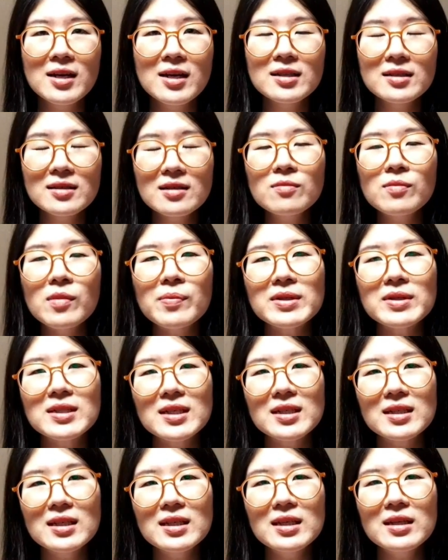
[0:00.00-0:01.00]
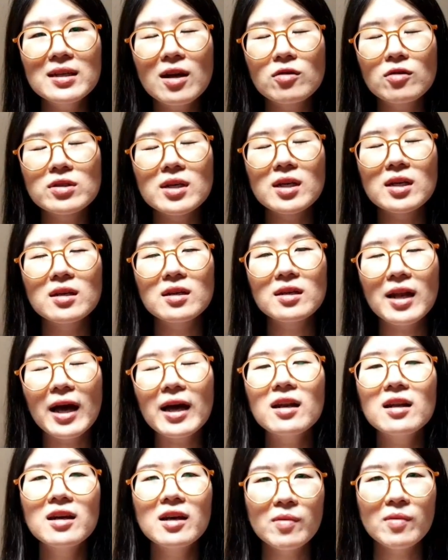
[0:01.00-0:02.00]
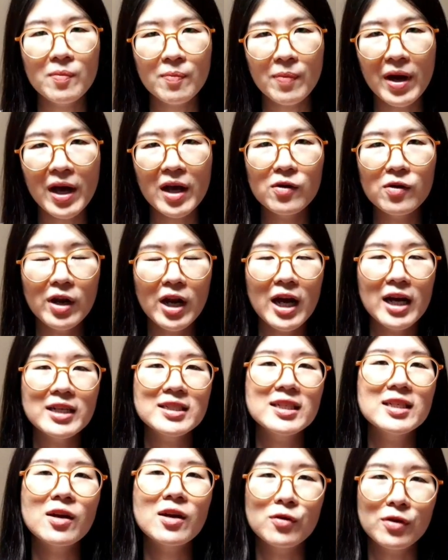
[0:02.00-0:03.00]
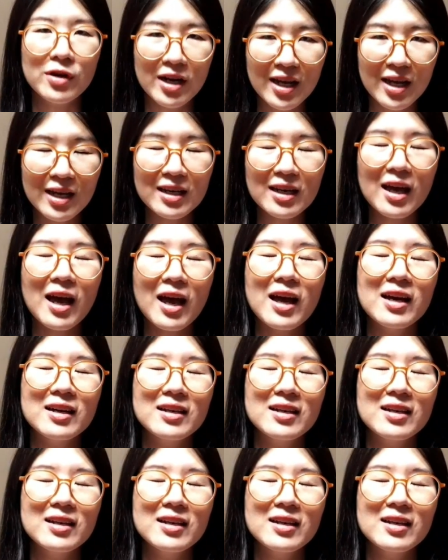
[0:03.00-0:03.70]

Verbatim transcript: ซึ่งมันเป็นสิ่งที่เราจะละเลยมันไปเวลาที่เราเครียดค่ะ